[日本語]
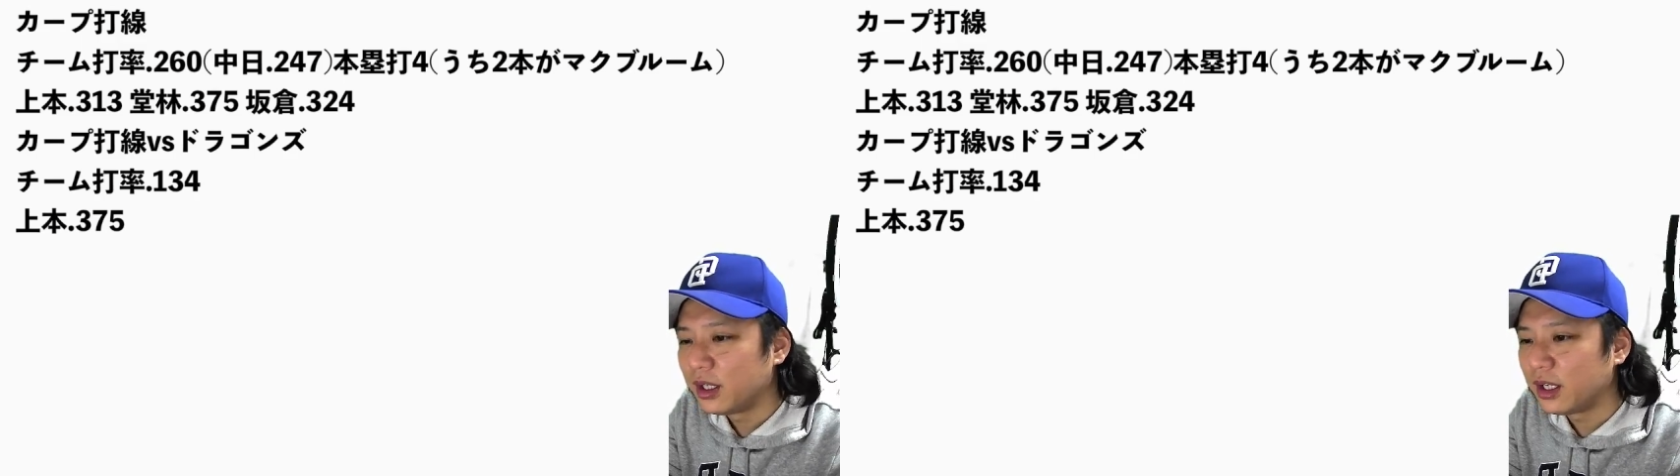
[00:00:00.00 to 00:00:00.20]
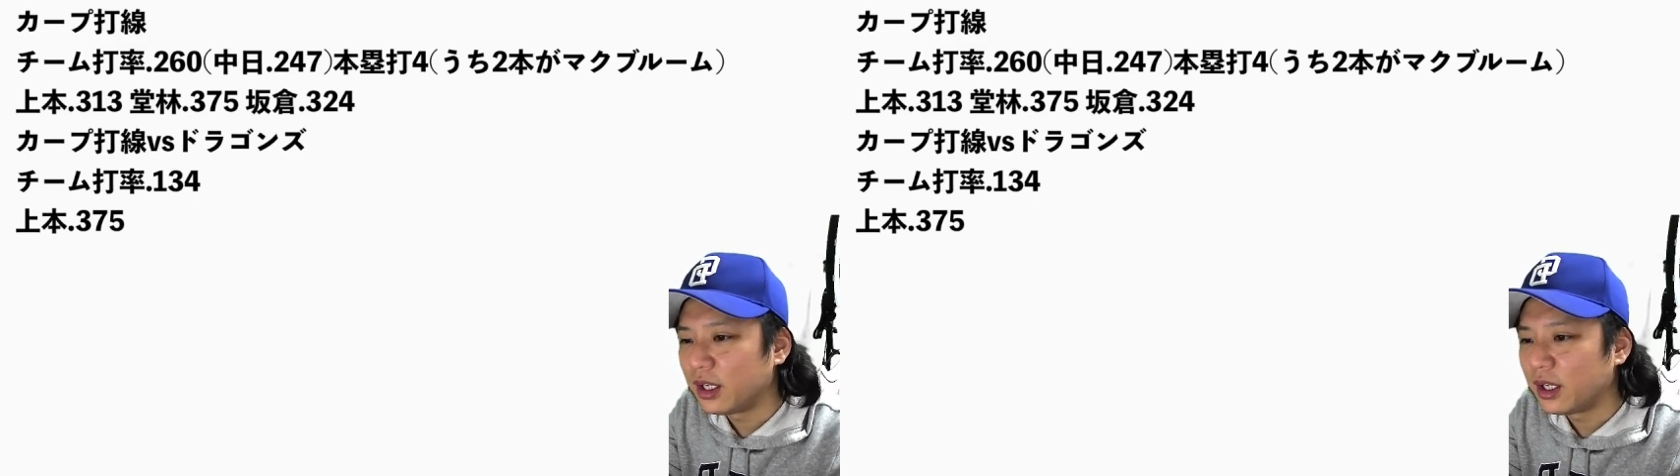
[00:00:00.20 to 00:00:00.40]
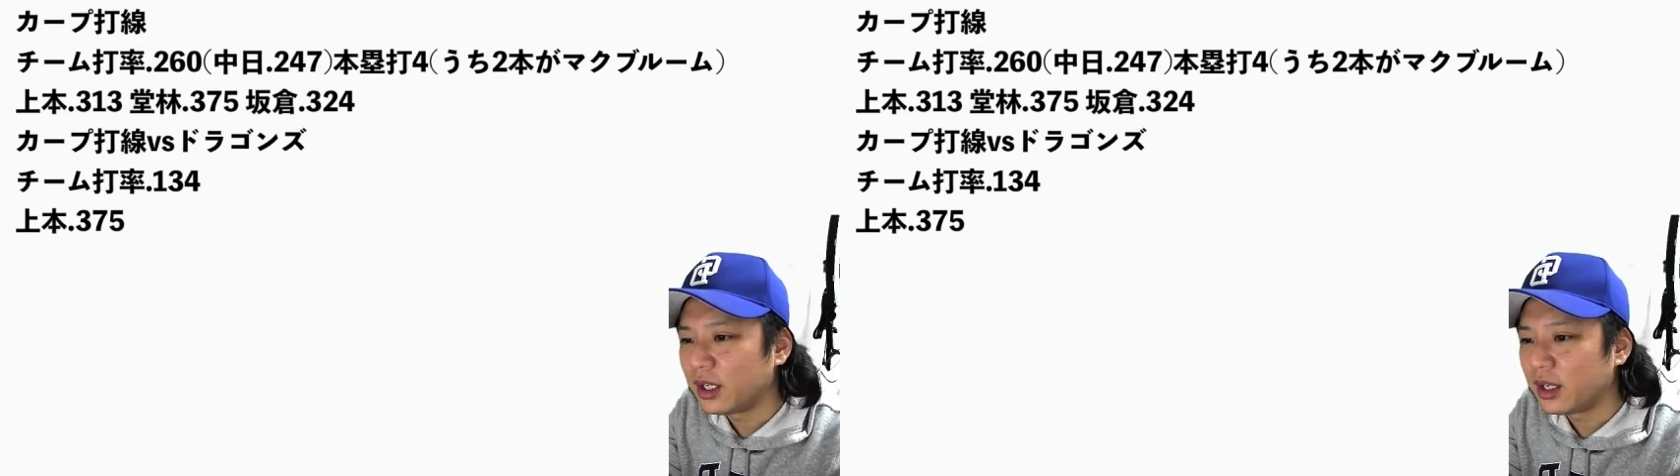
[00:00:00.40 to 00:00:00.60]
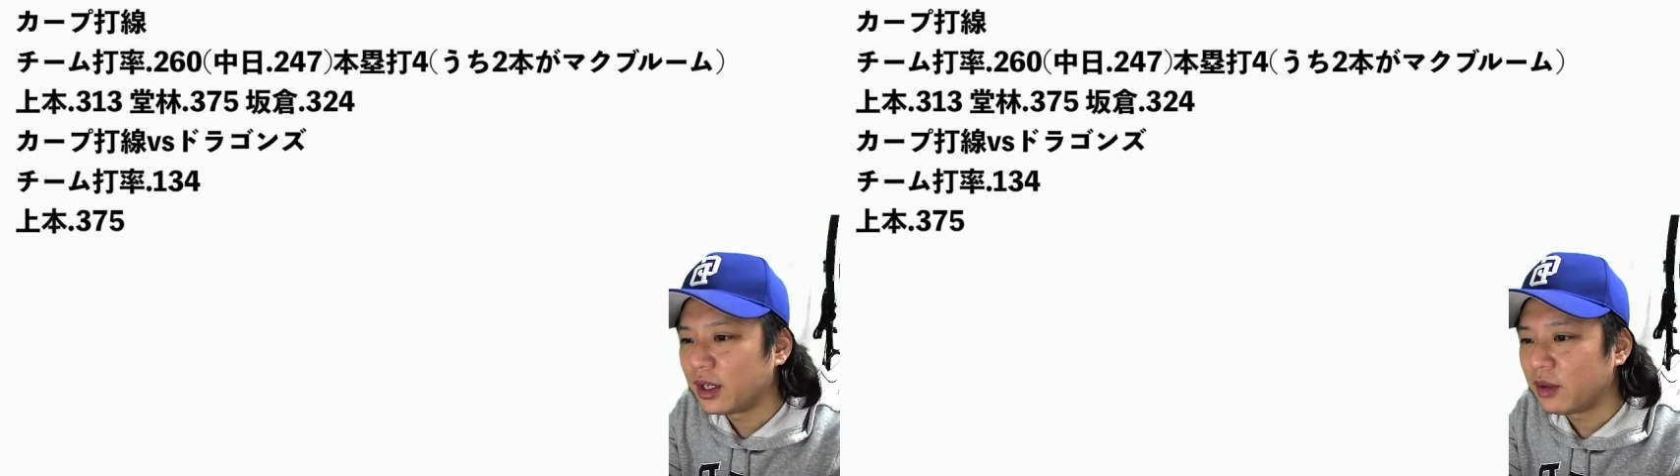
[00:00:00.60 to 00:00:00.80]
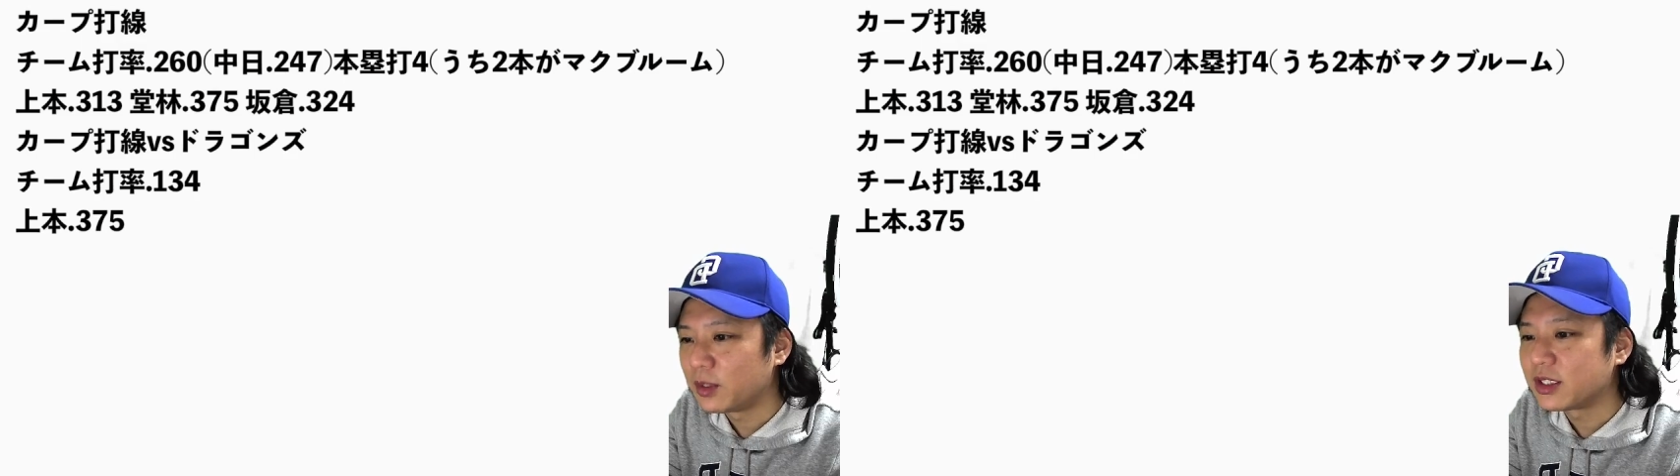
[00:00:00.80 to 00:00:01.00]

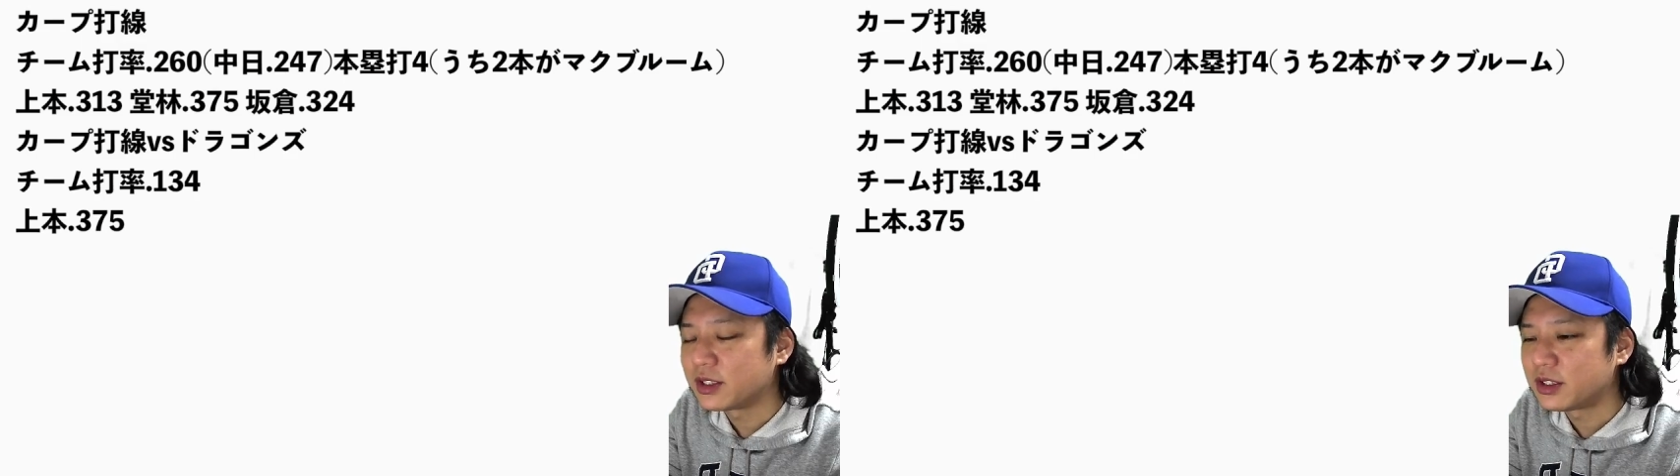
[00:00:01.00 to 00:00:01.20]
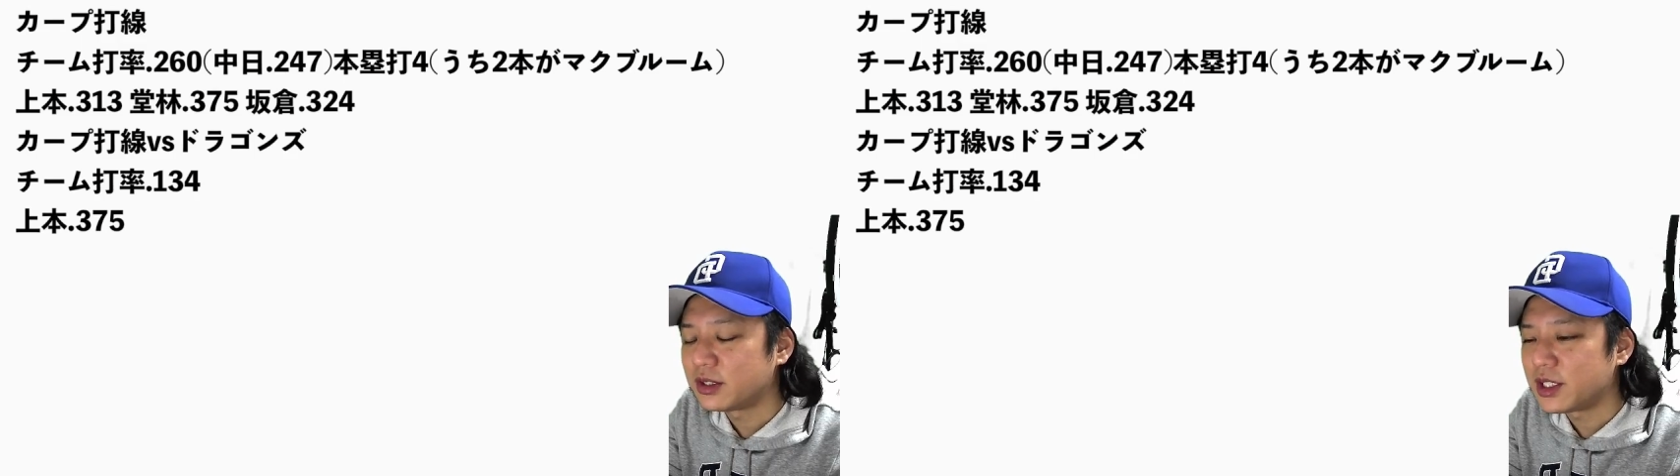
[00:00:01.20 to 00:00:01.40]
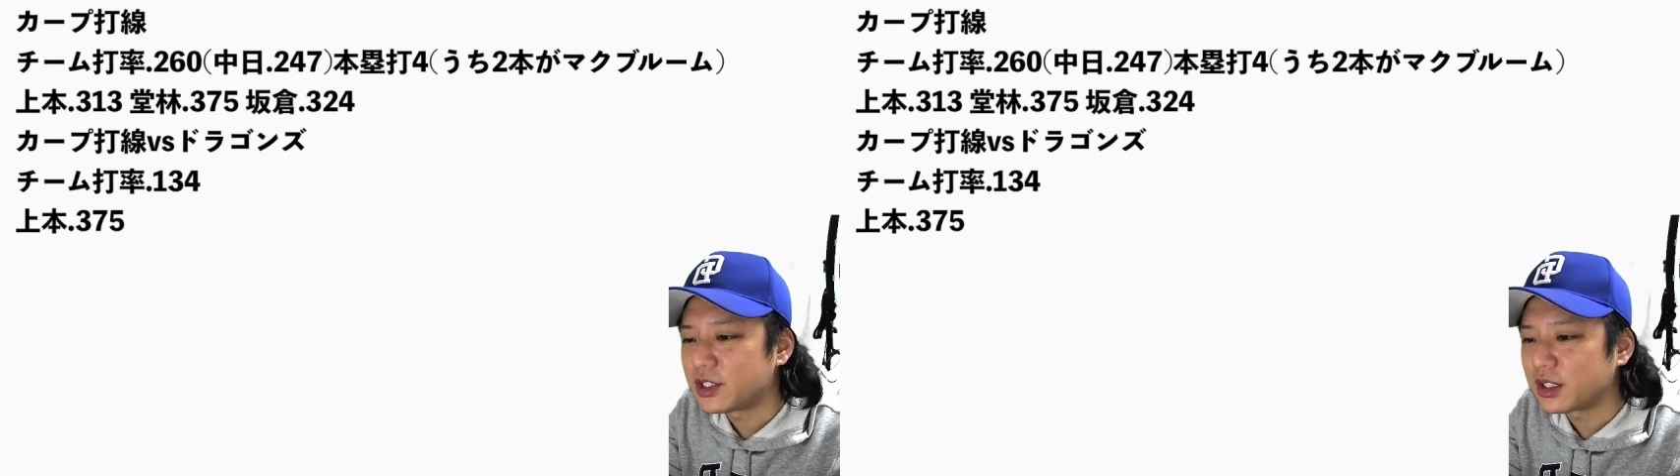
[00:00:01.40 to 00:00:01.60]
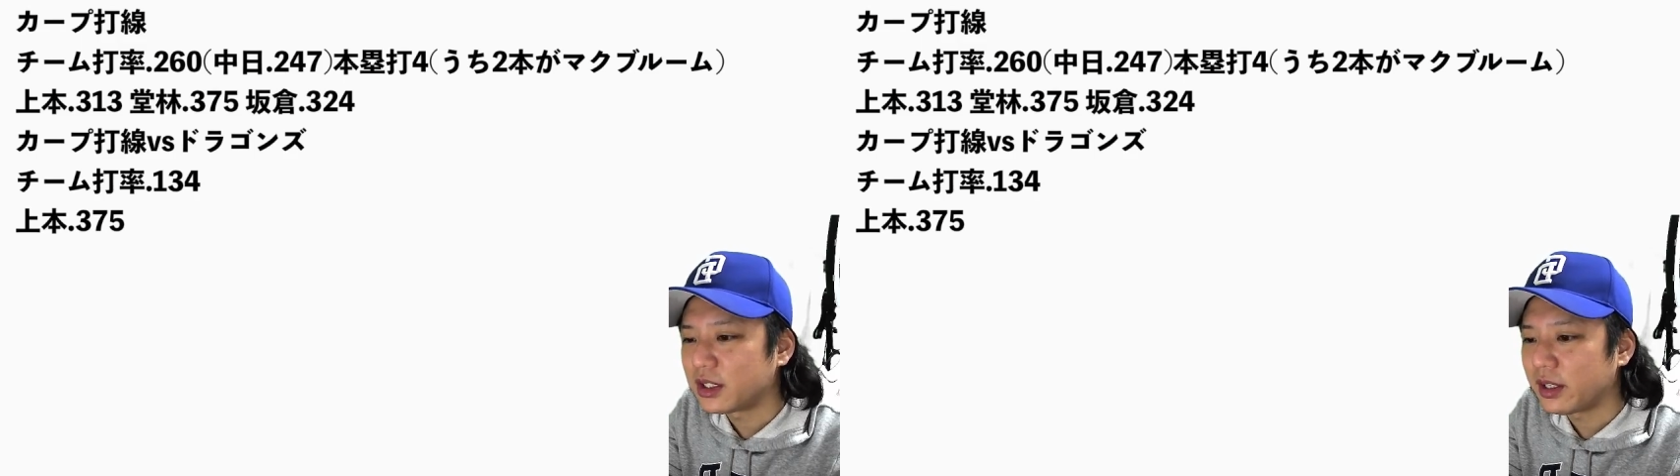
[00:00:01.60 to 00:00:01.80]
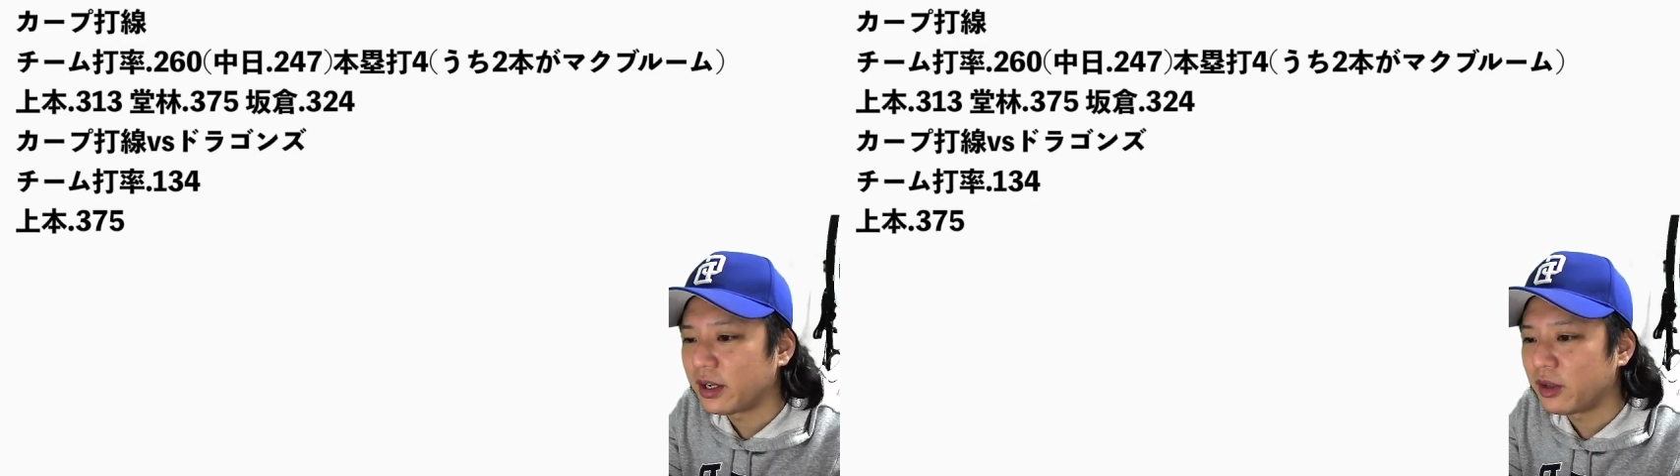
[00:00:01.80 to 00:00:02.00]
えー、ごめんなさい、失念しちゃっ
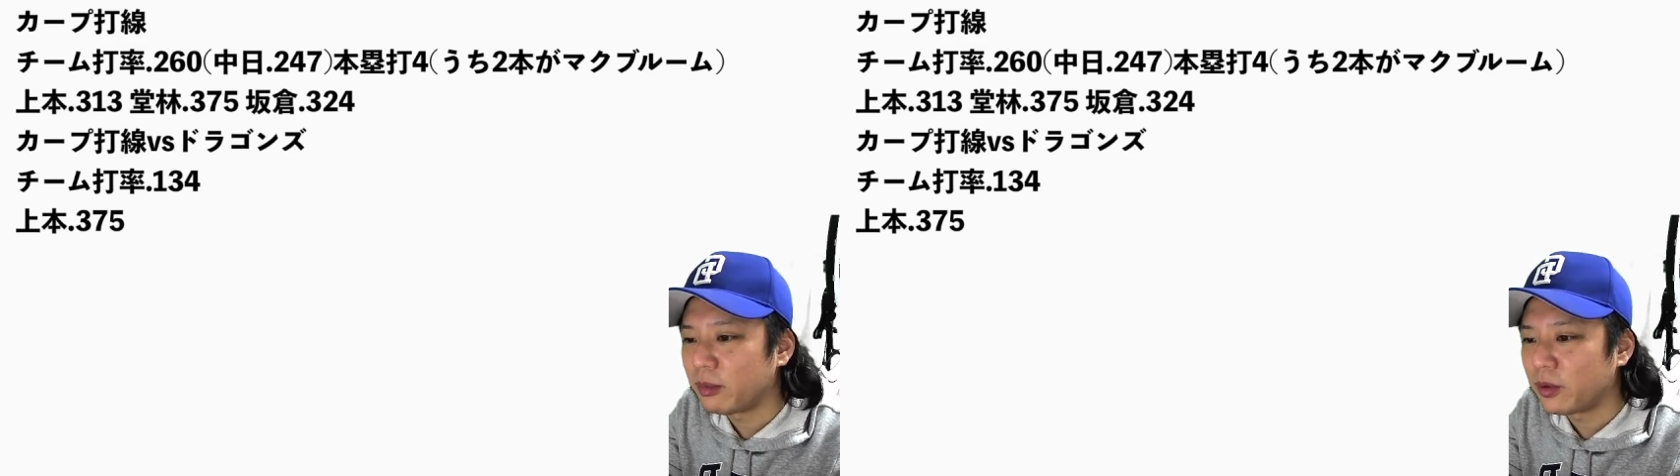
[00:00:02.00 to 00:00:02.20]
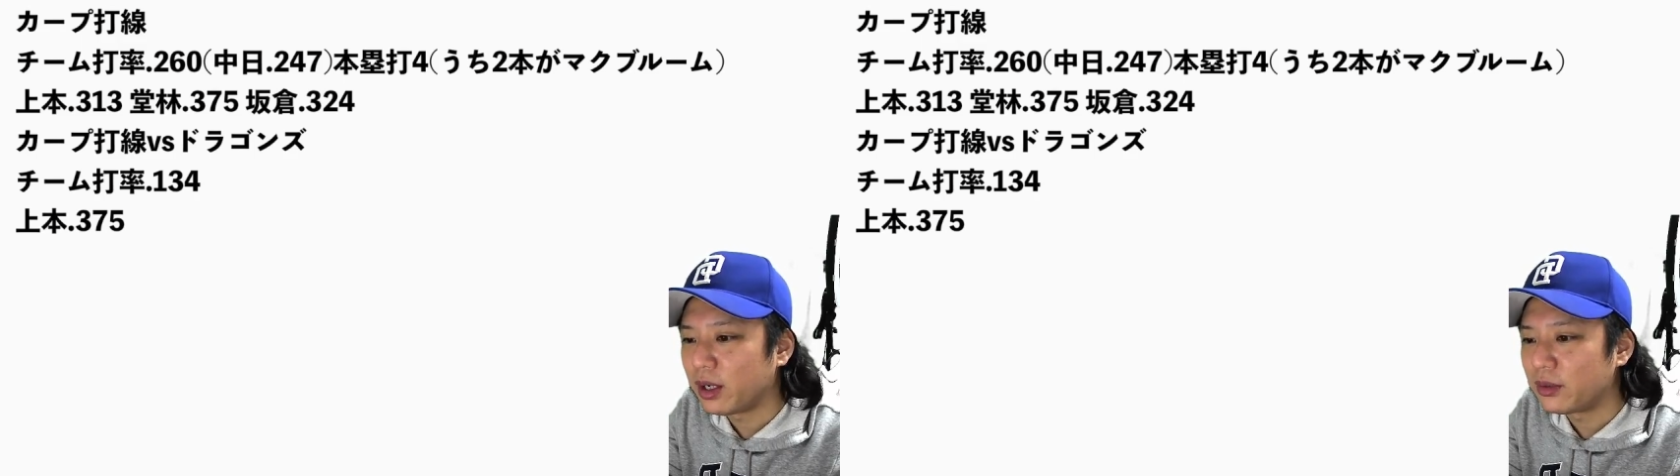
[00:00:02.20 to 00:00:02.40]
たけれども、